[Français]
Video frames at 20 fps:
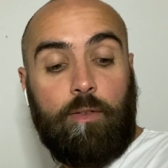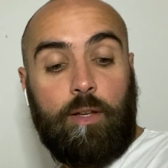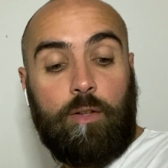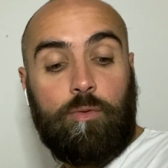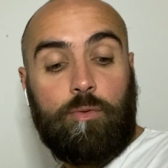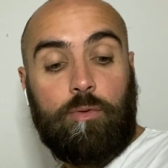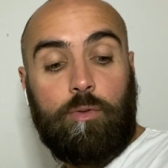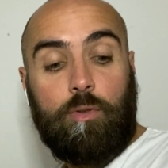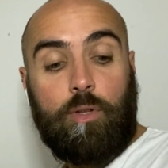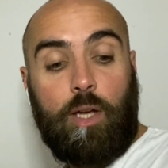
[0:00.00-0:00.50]

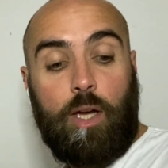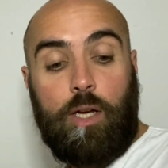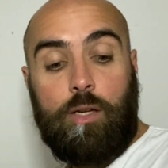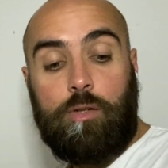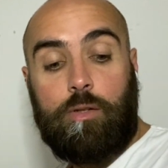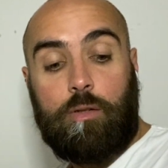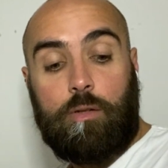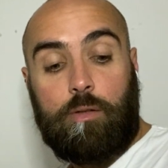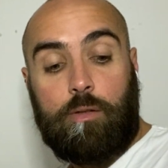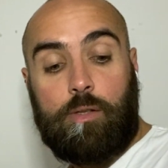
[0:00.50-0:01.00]
ton
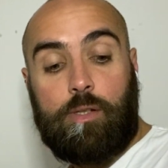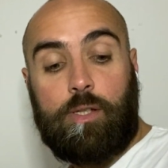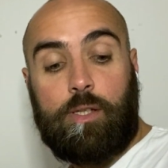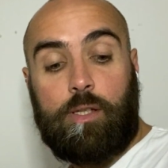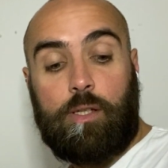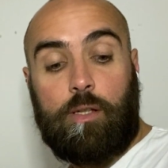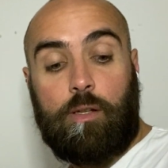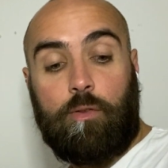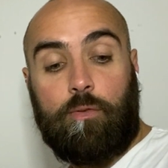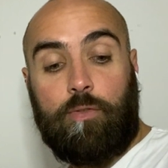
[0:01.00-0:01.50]
ancrage, euh,
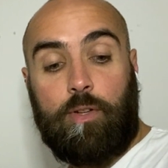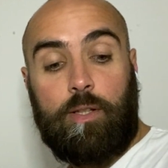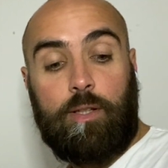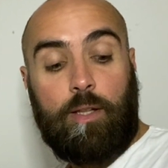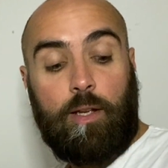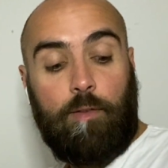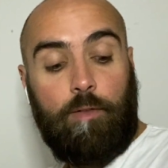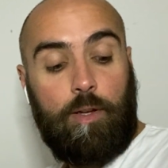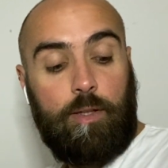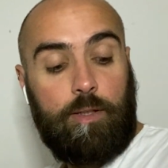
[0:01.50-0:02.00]
c'est en fait,
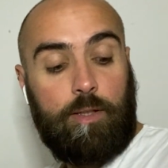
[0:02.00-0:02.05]
travaille